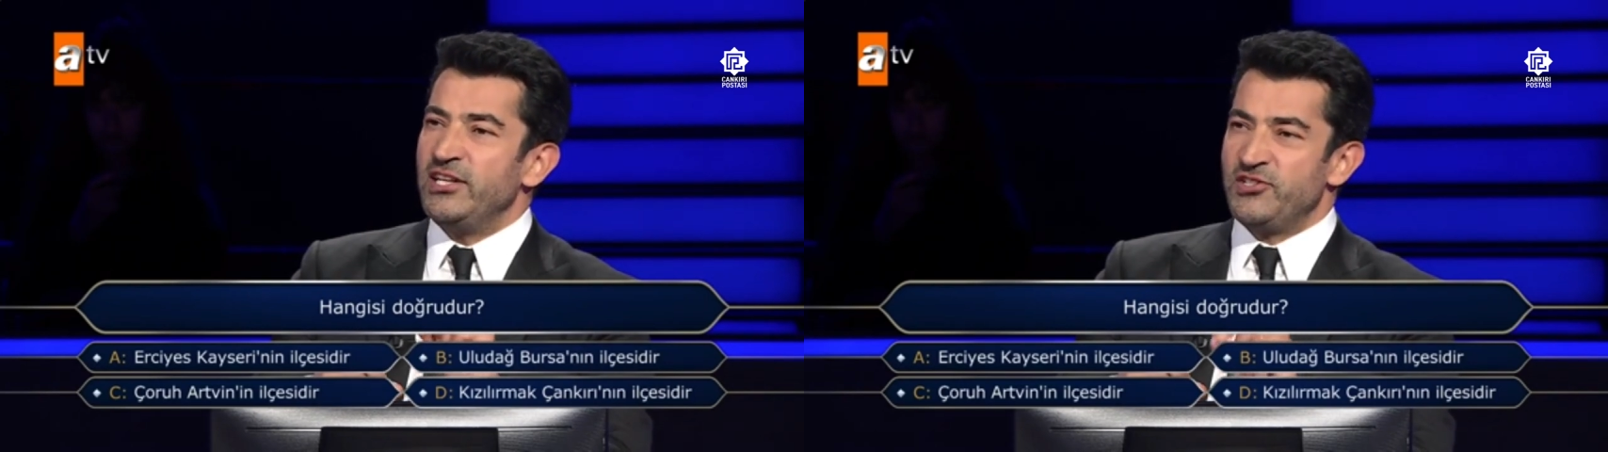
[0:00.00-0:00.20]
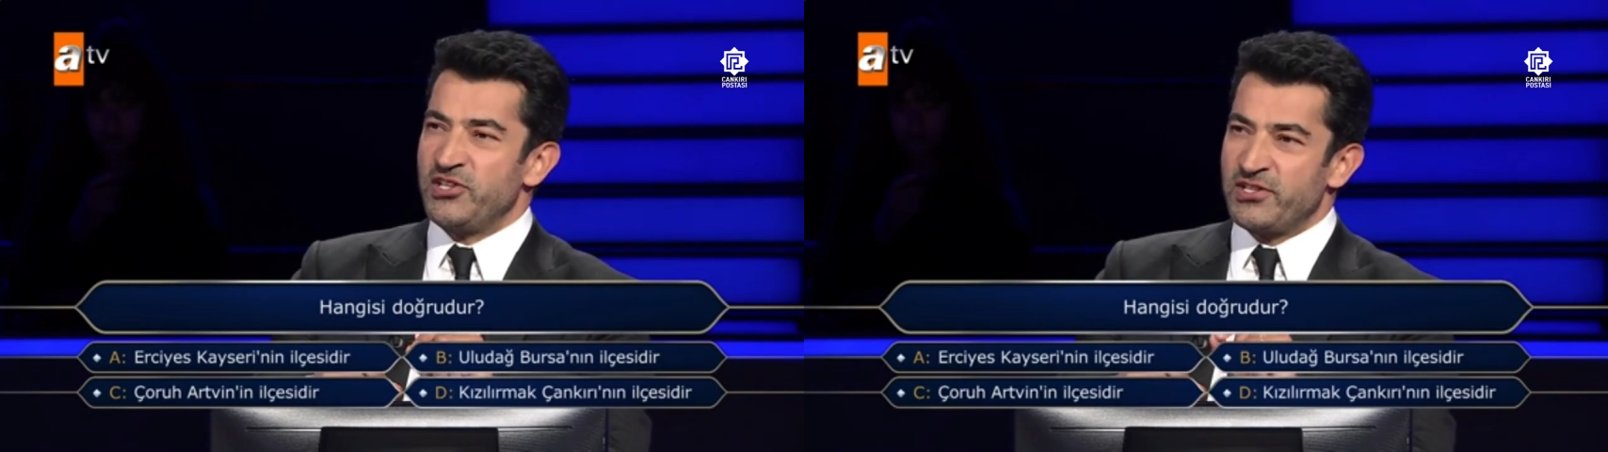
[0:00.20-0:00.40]

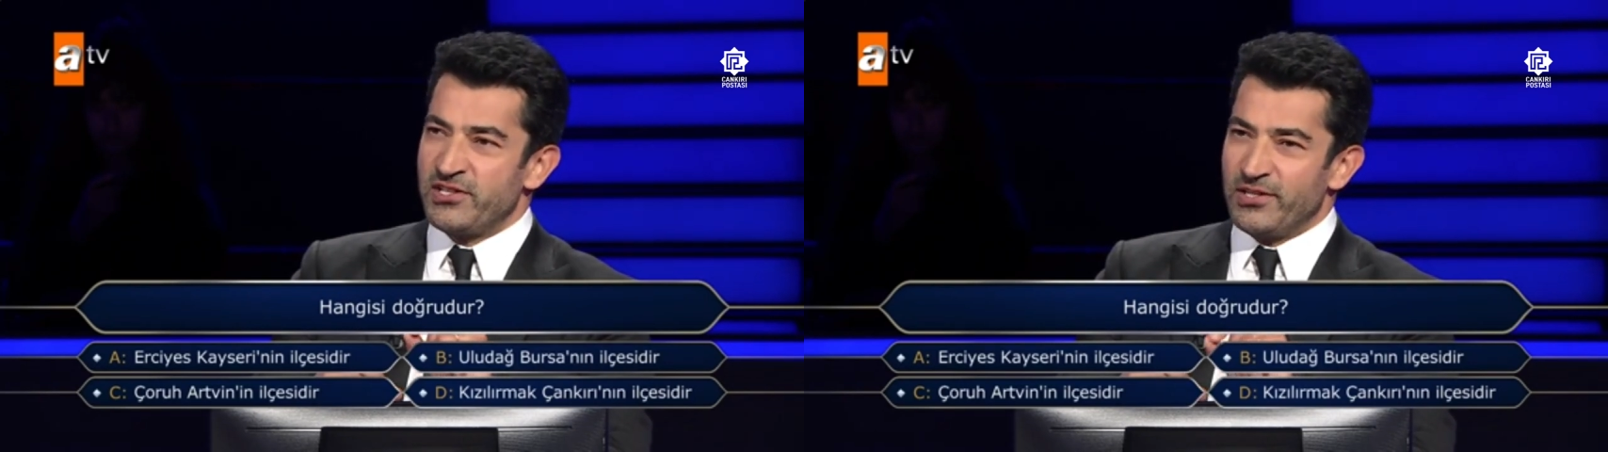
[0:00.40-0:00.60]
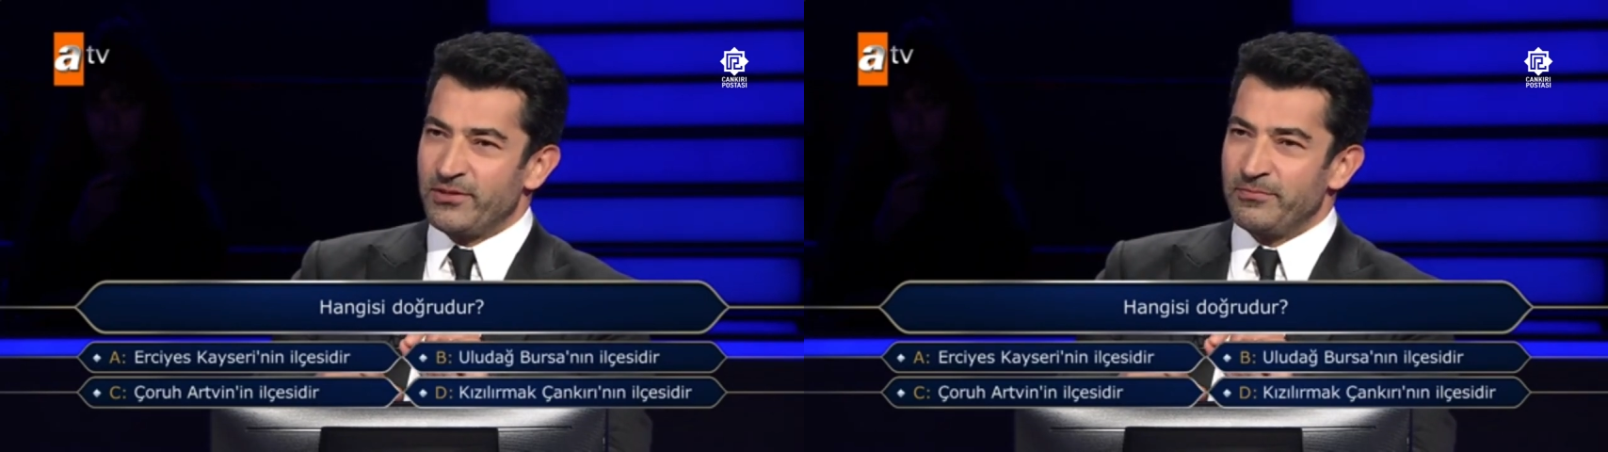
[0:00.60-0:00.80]

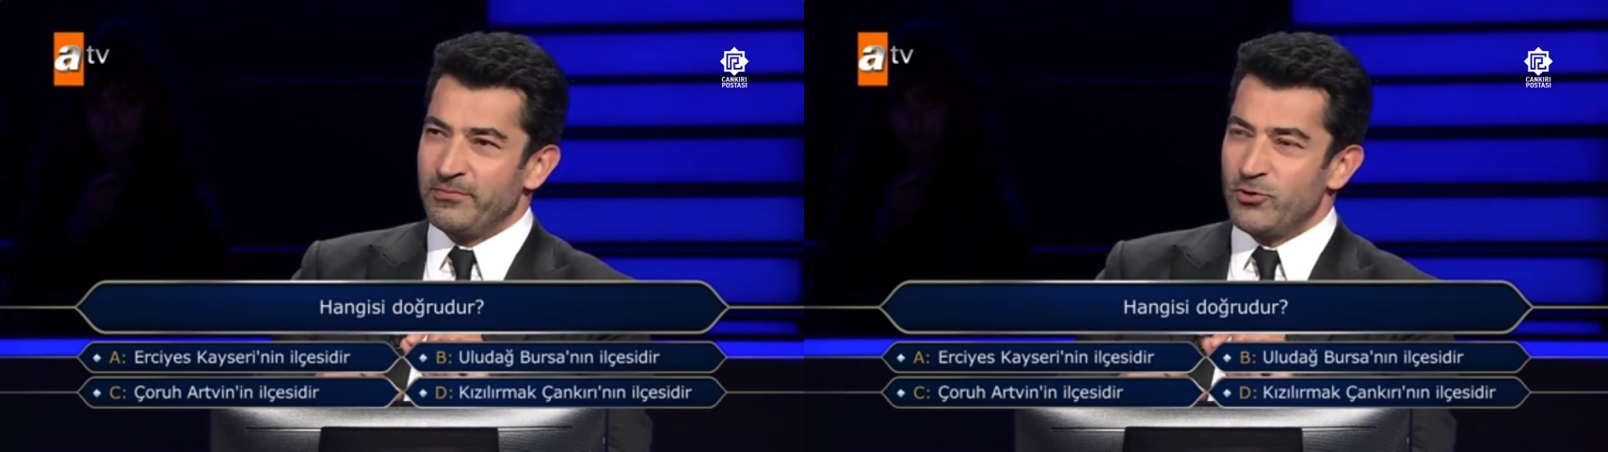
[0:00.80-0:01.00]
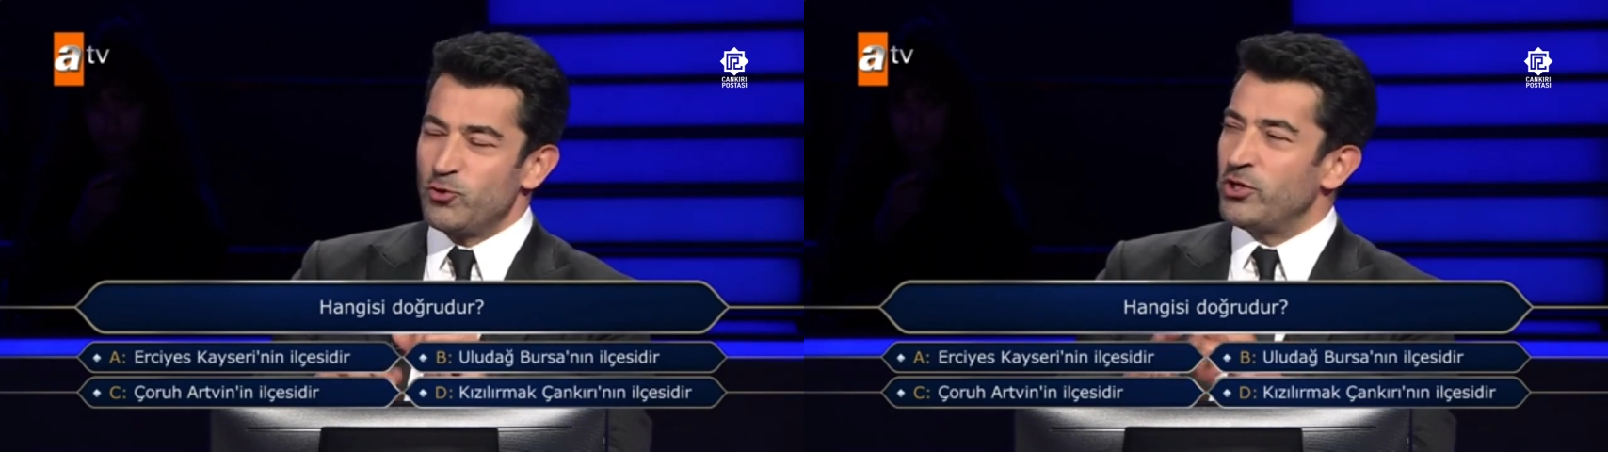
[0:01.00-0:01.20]
ilçesidir.
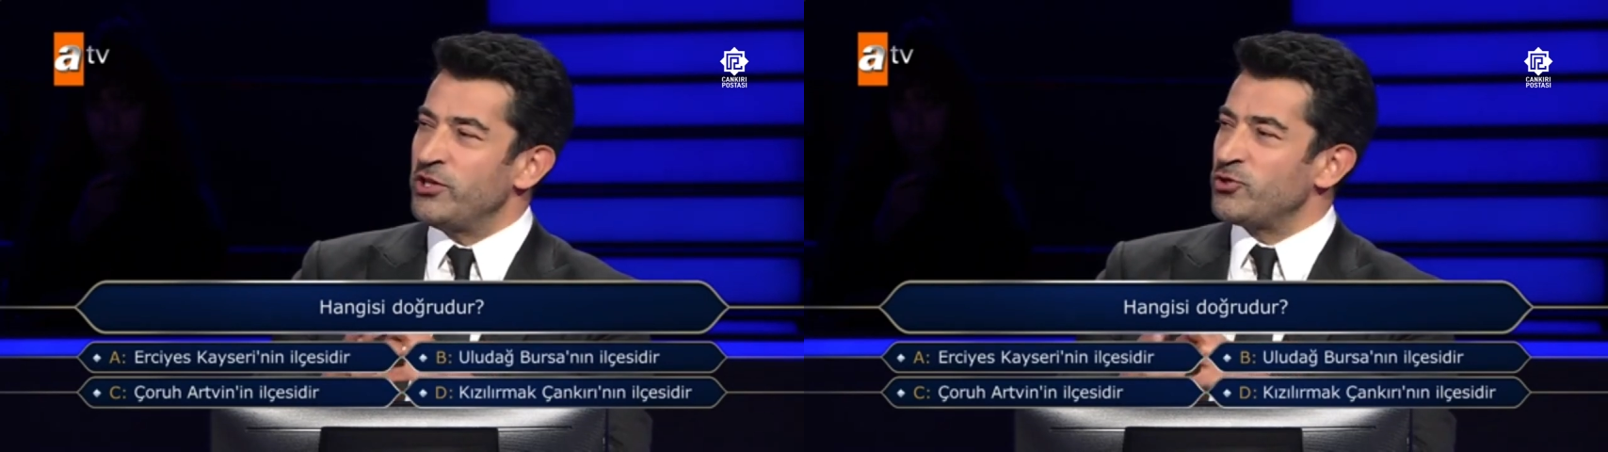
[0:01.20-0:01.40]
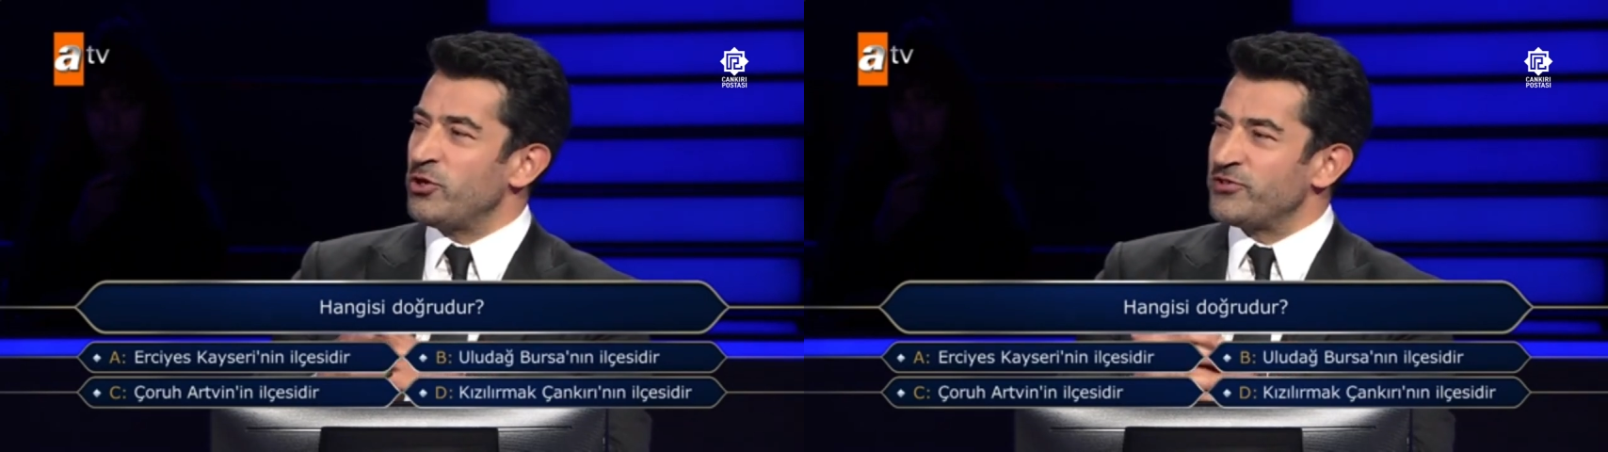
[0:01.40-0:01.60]

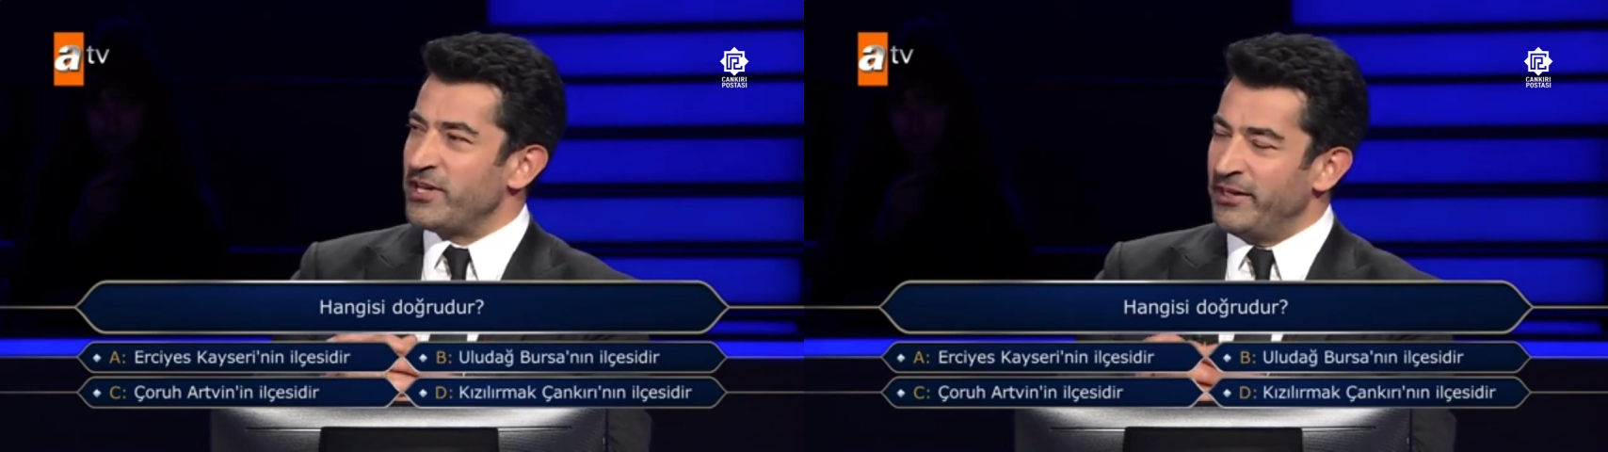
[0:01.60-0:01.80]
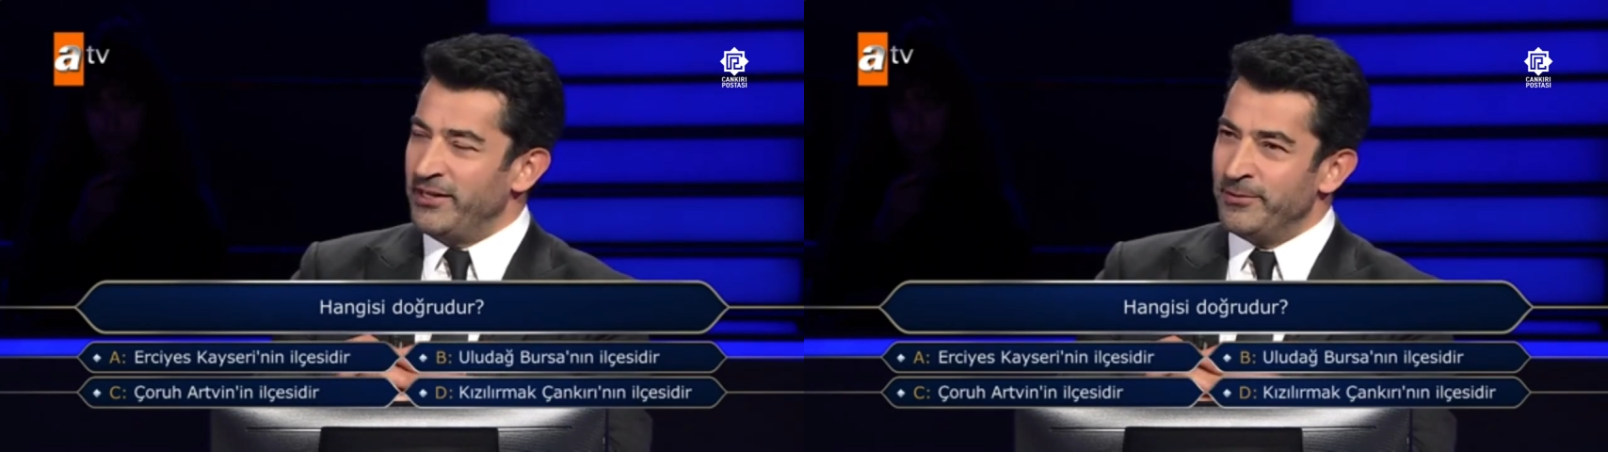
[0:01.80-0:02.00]
Süreniz 10
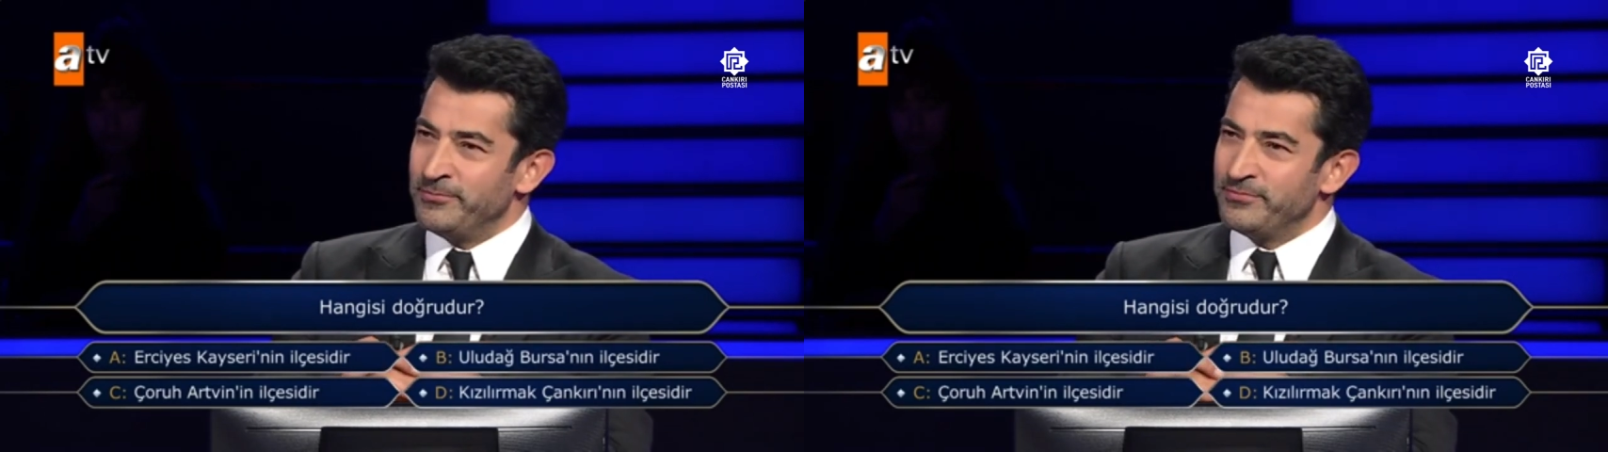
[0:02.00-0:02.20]
saniye.